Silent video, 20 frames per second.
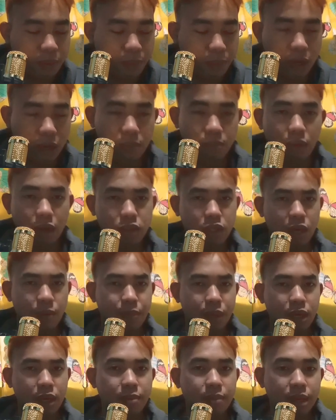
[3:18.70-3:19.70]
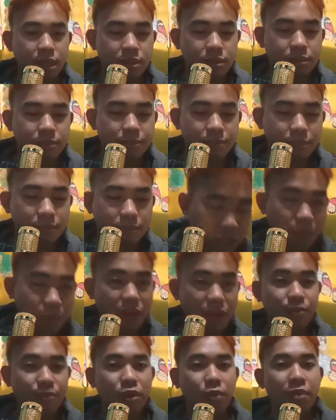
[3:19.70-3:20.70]
pa rin ba? Siyempre naman.
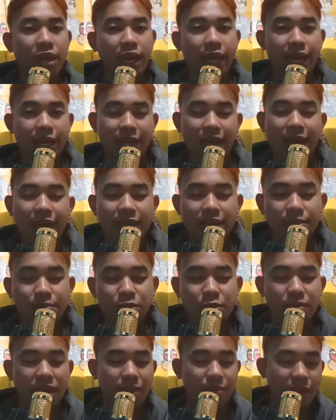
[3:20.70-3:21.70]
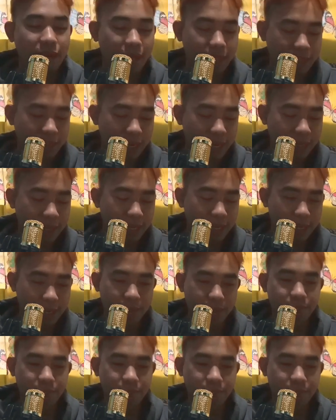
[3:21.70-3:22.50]
Siyempre bumalik, lahat ng bumabalik, tinatanggap.